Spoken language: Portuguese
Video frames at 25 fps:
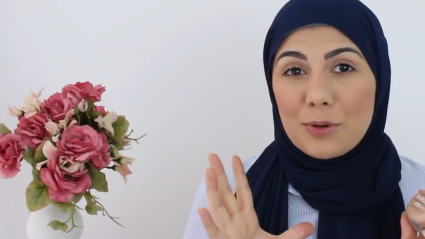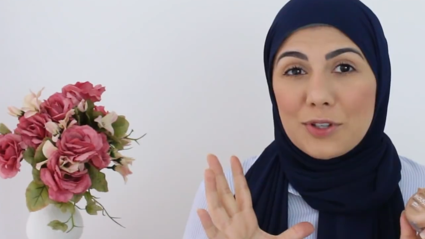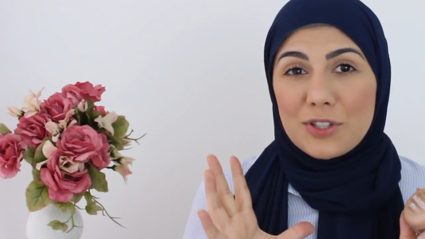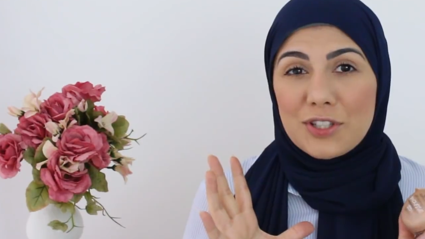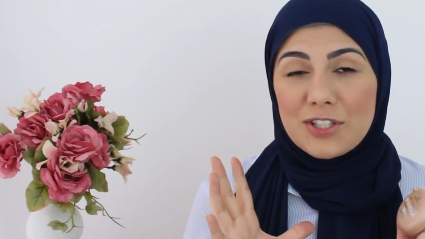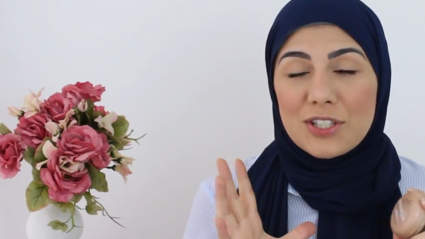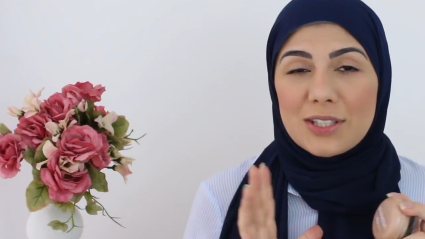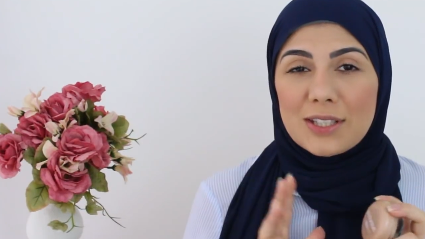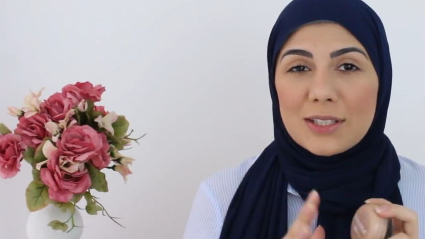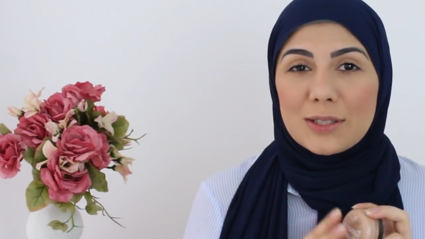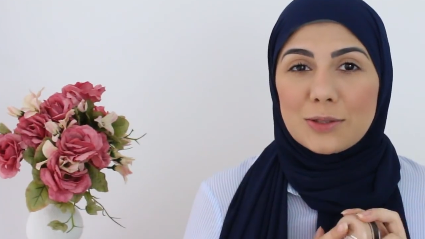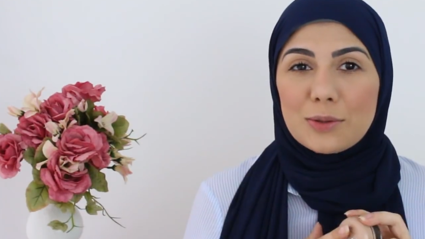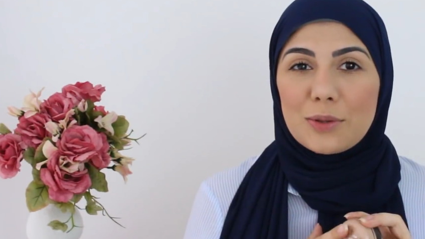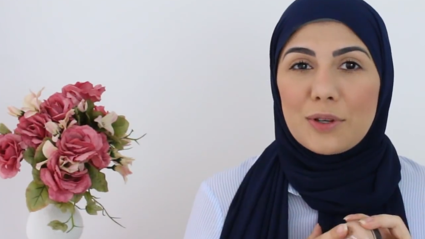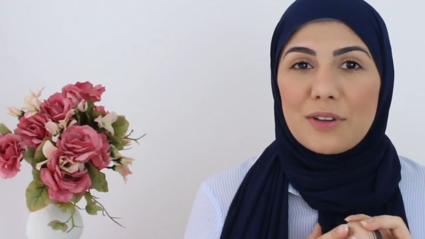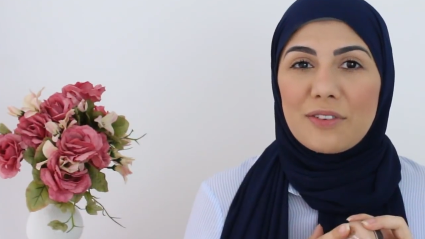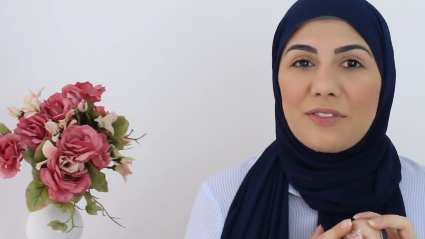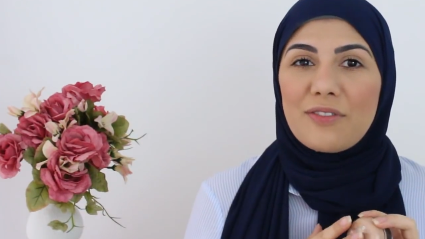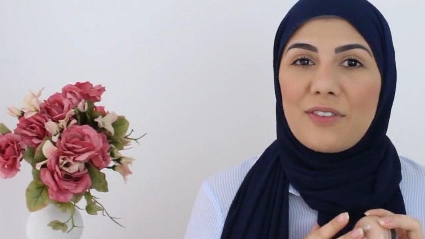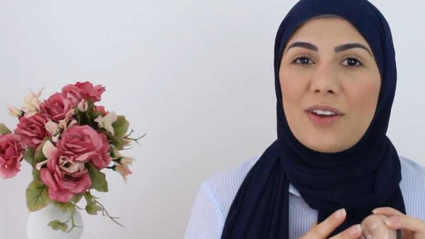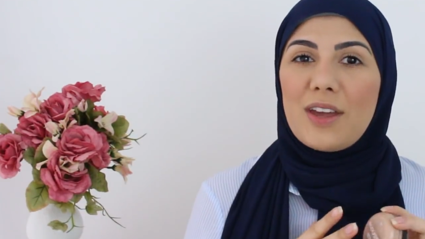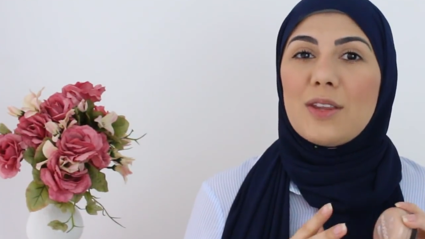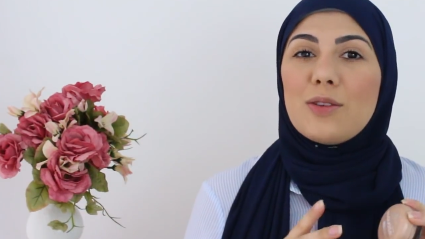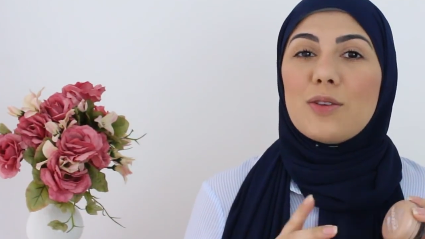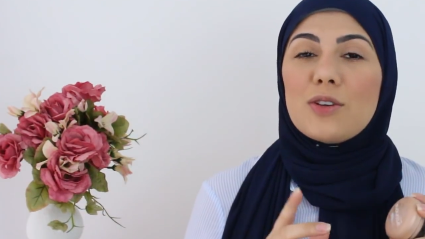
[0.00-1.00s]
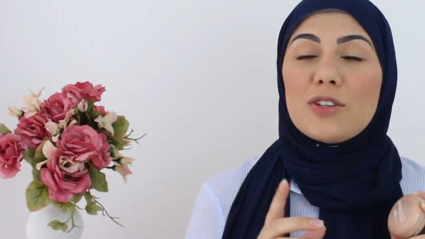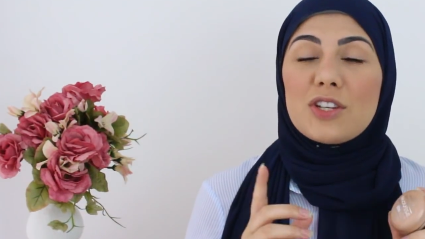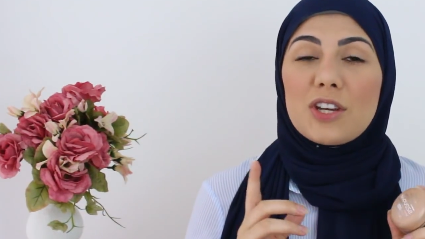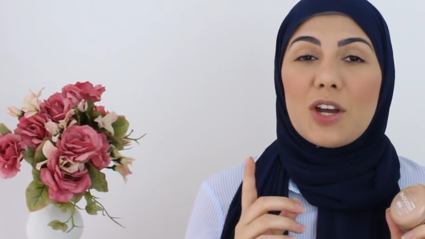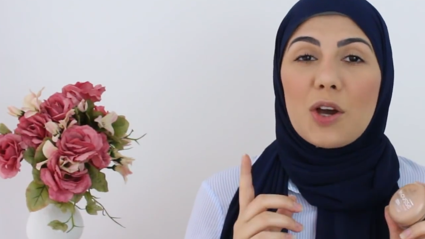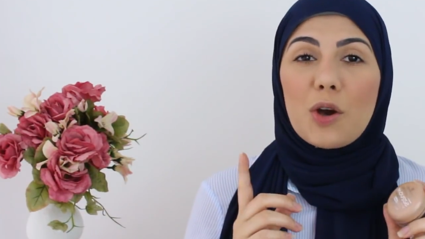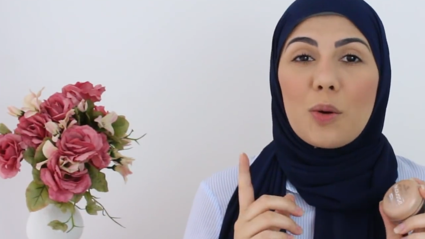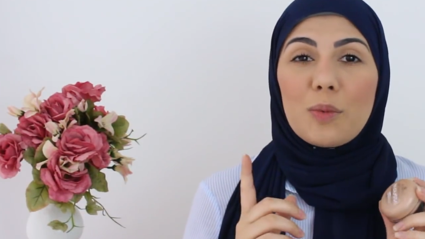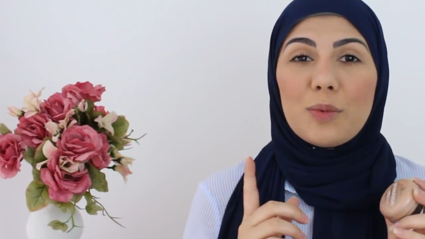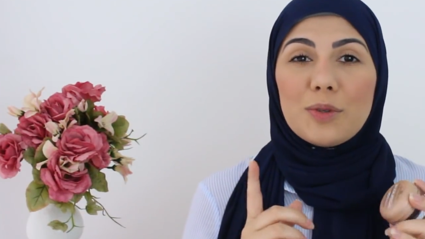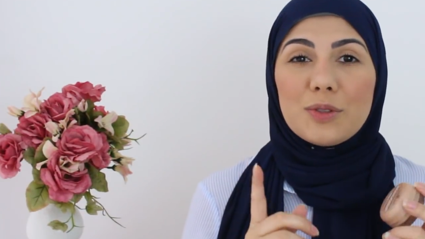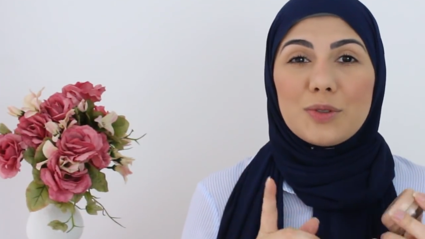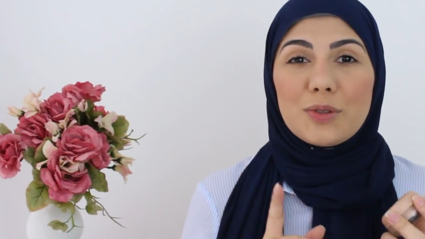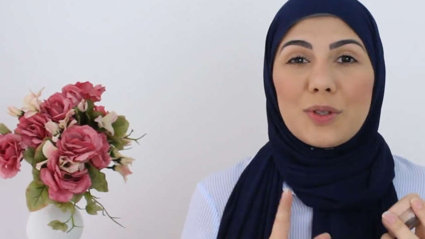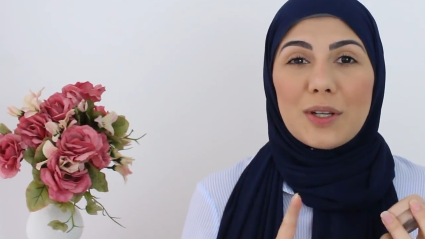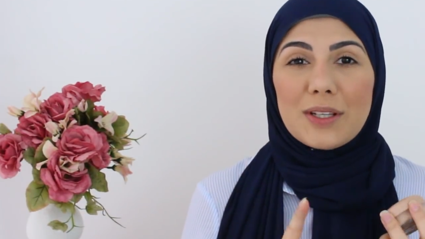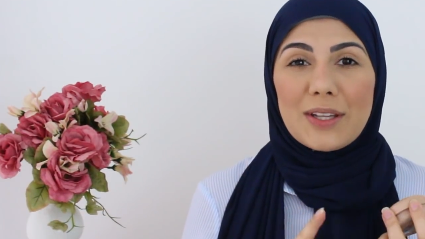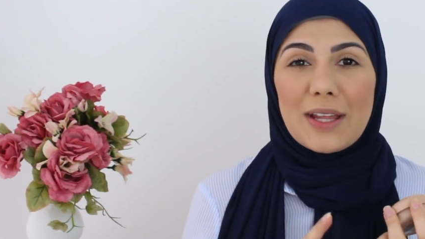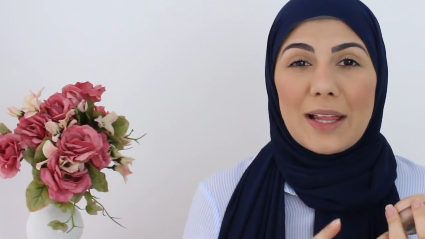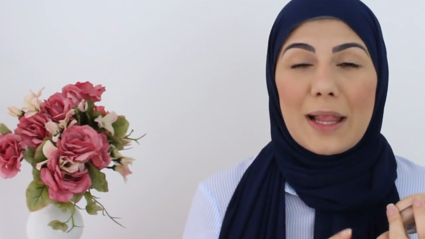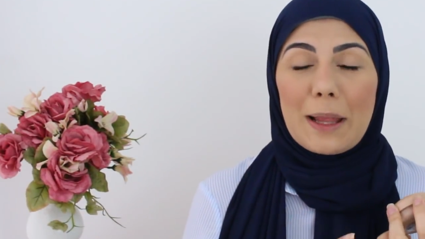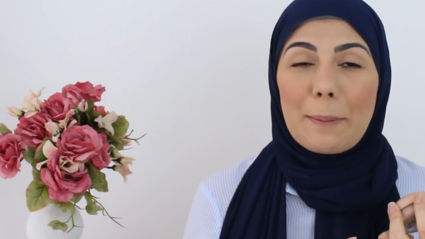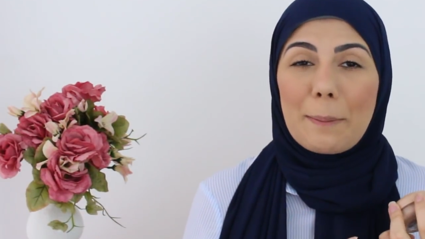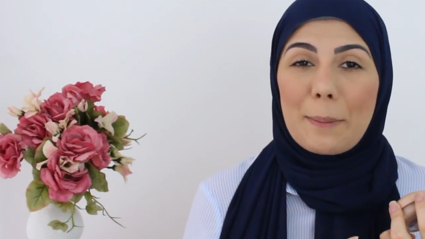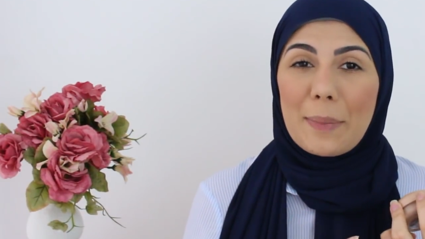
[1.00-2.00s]
curti tanto o efeito, achei a cobertura
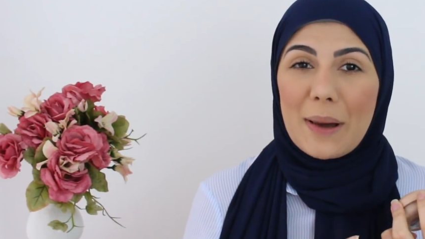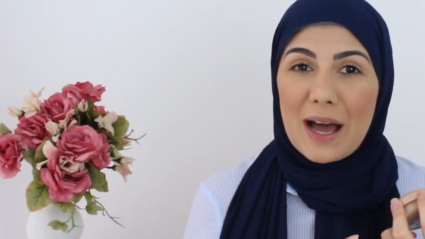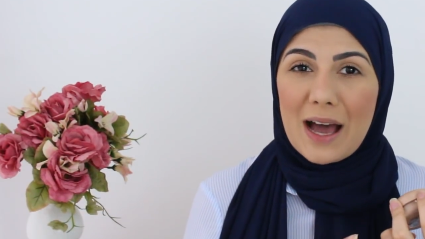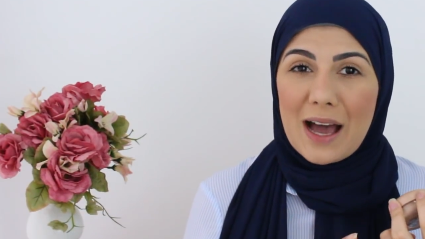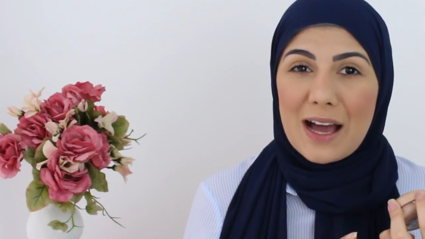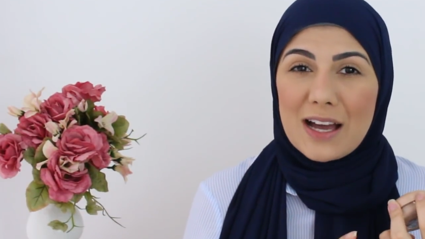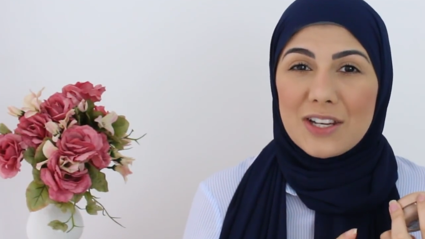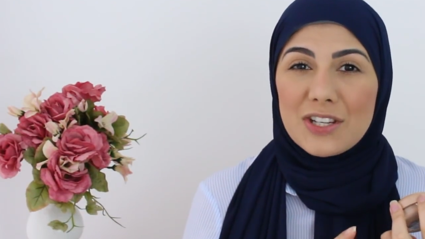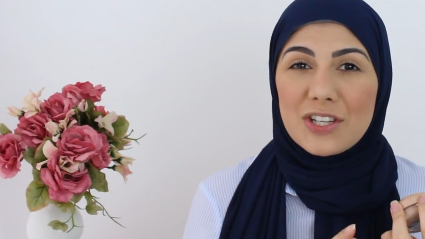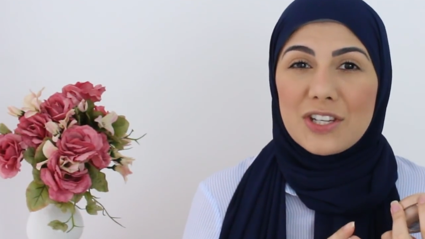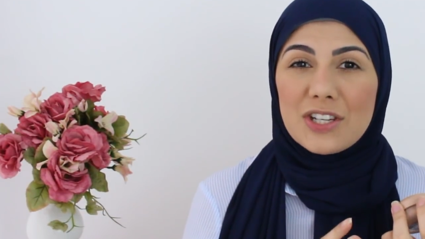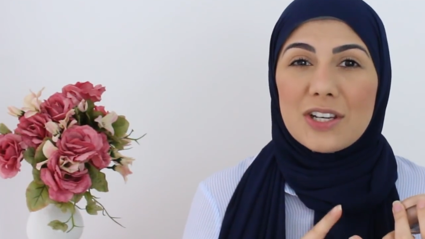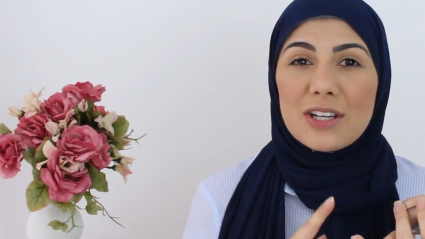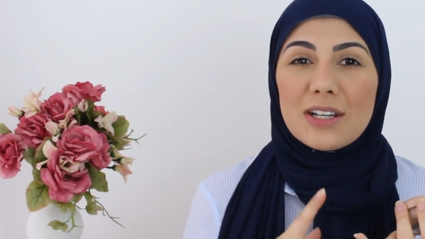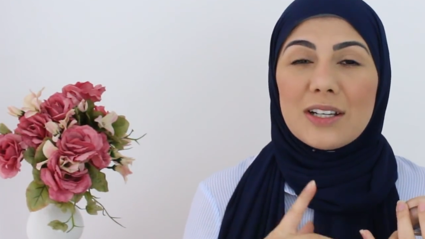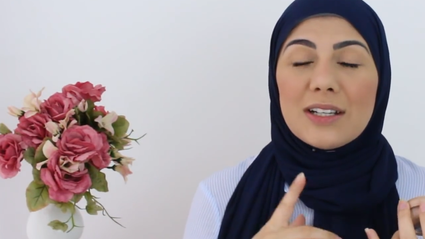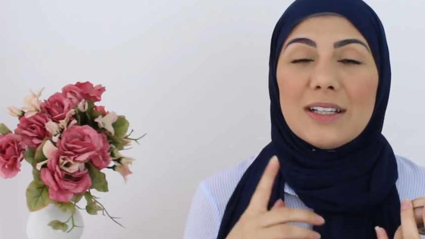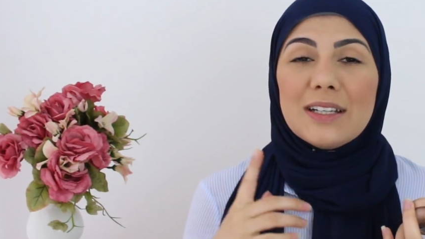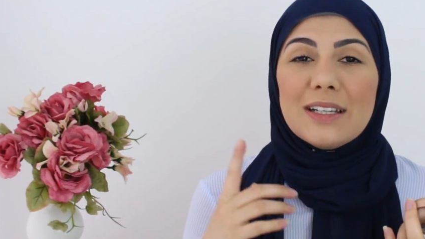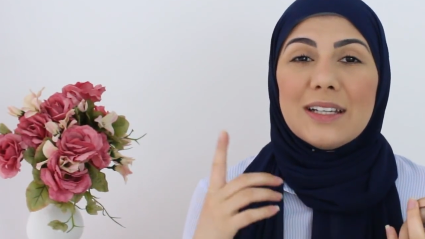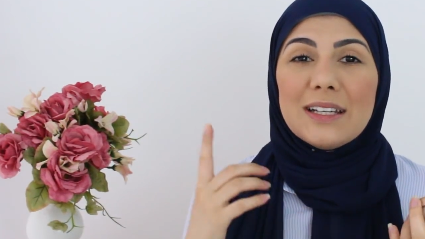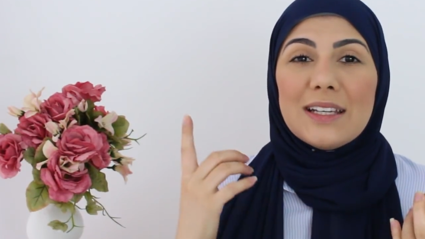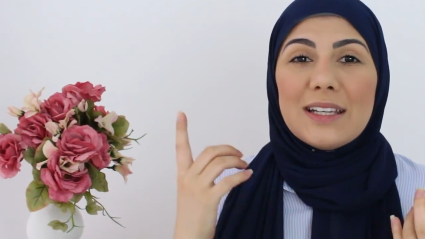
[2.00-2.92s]
dela baixa